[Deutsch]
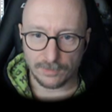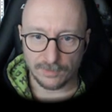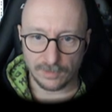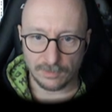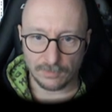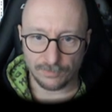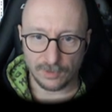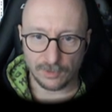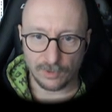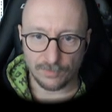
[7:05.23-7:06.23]
sind wir
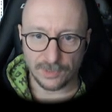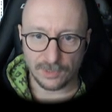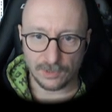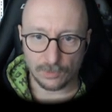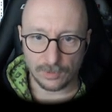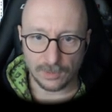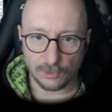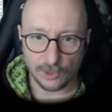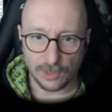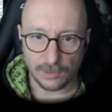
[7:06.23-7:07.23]
voll die Konversationen hier am
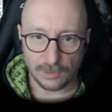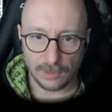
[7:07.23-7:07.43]
Start.